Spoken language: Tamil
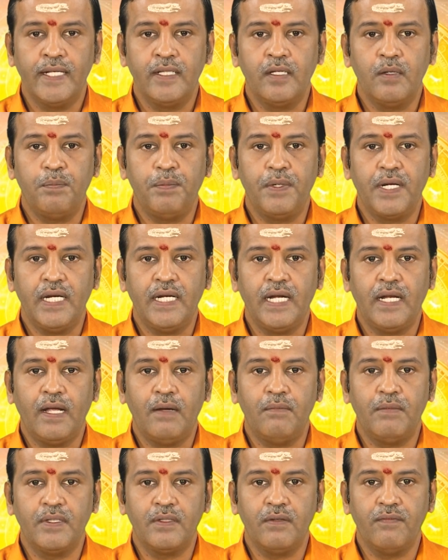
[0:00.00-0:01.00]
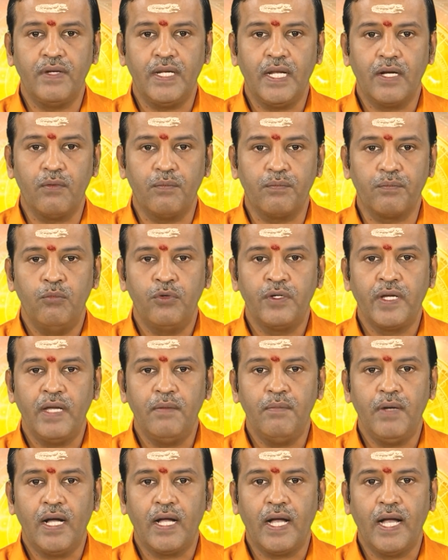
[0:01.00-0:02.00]
எதிர்ப்புகள் எல்லாம் வந்து விலகும்
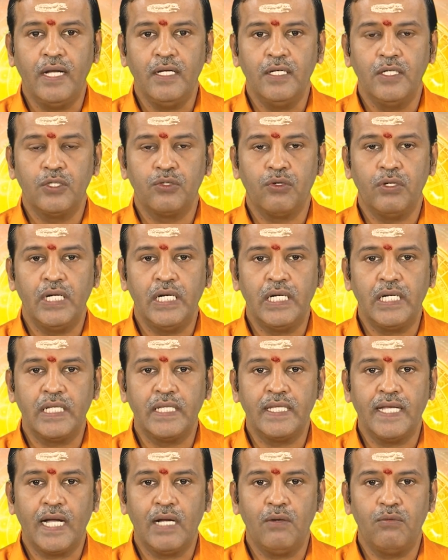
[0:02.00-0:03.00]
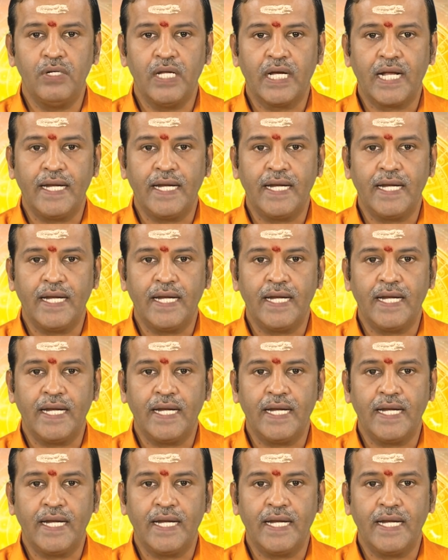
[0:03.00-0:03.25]
முக்கியமாக தொழில் ரீதியாக உள்ள